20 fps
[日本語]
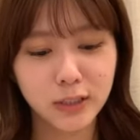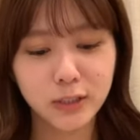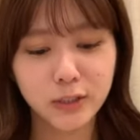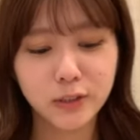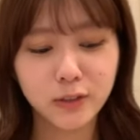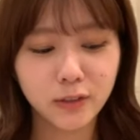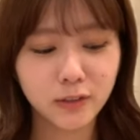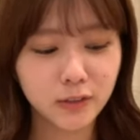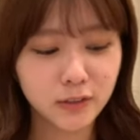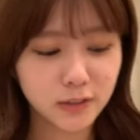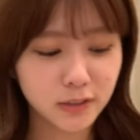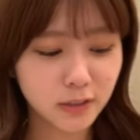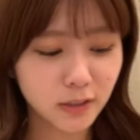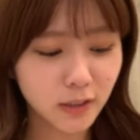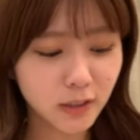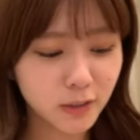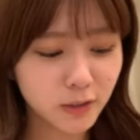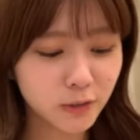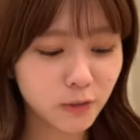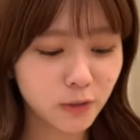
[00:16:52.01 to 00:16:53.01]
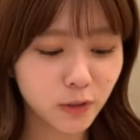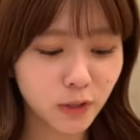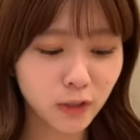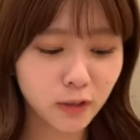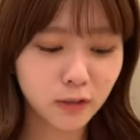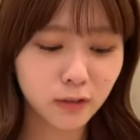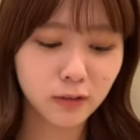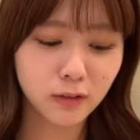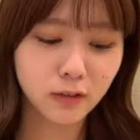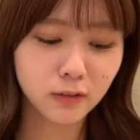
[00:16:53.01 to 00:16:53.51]
なんか使えるのないか
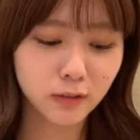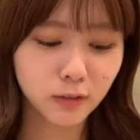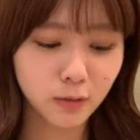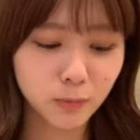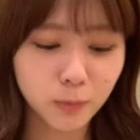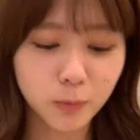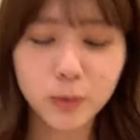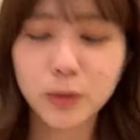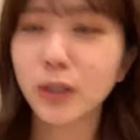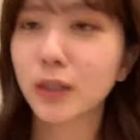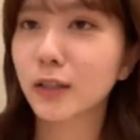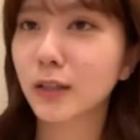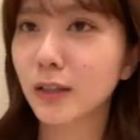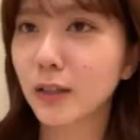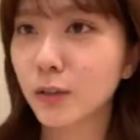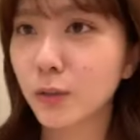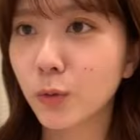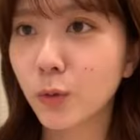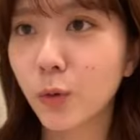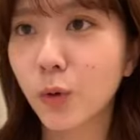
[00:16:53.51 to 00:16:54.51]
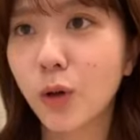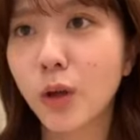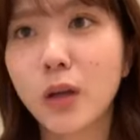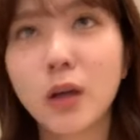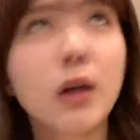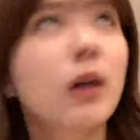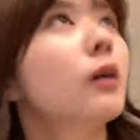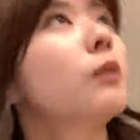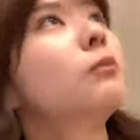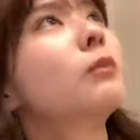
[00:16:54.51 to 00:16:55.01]
なって思ったんだけど
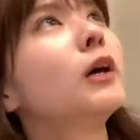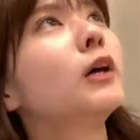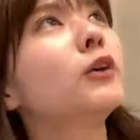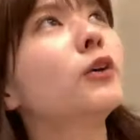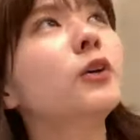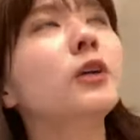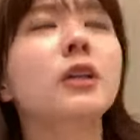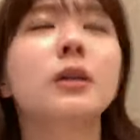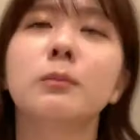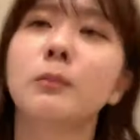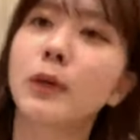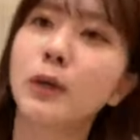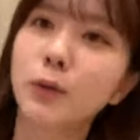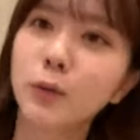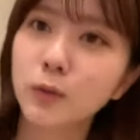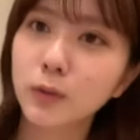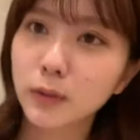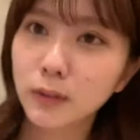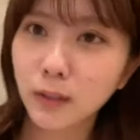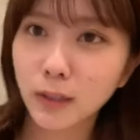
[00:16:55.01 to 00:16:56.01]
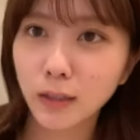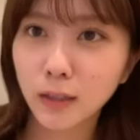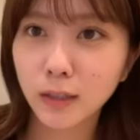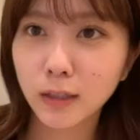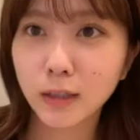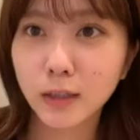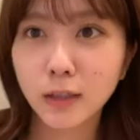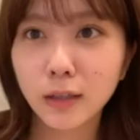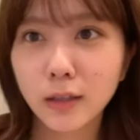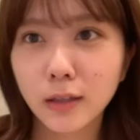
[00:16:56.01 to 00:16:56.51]
迷いに迷って
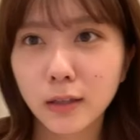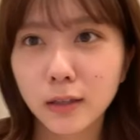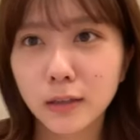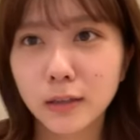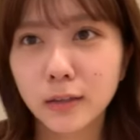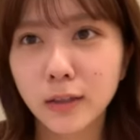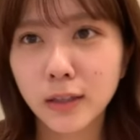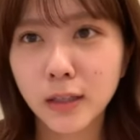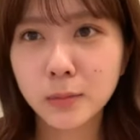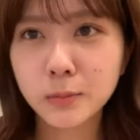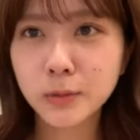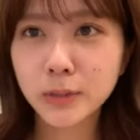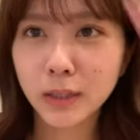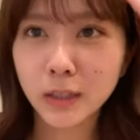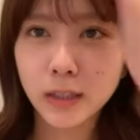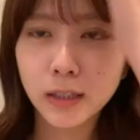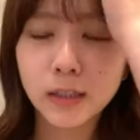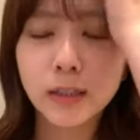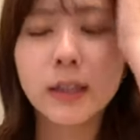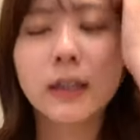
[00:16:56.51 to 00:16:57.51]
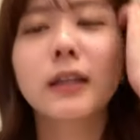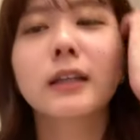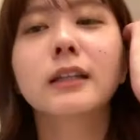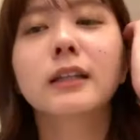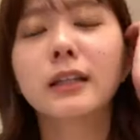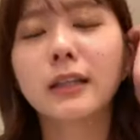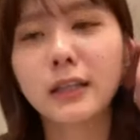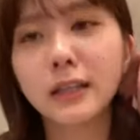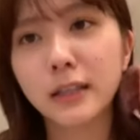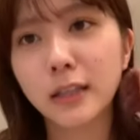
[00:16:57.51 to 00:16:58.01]
悩むだけ悩ん
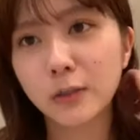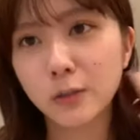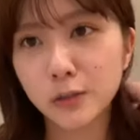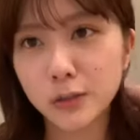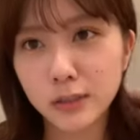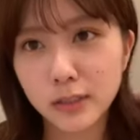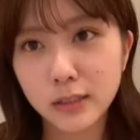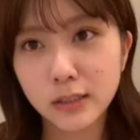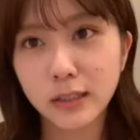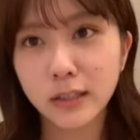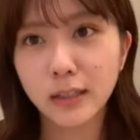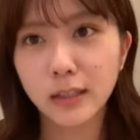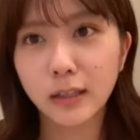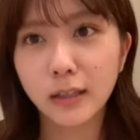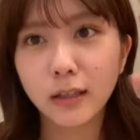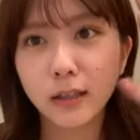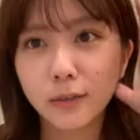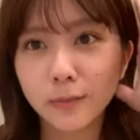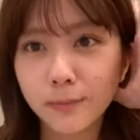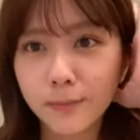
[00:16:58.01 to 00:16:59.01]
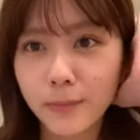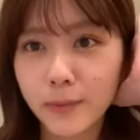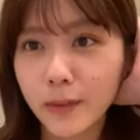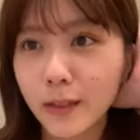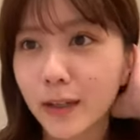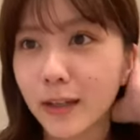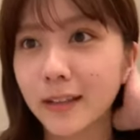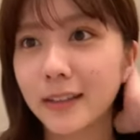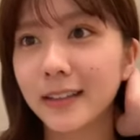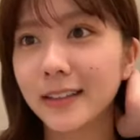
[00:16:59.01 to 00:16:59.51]
で楽しんで
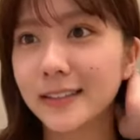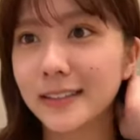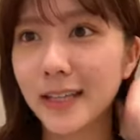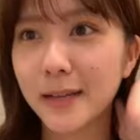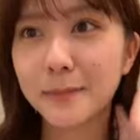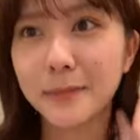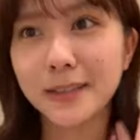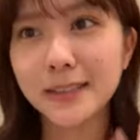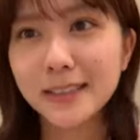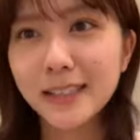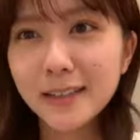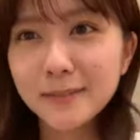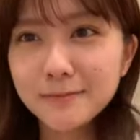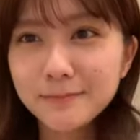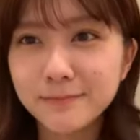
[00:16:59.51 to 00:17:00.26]
帰ってきちゃいました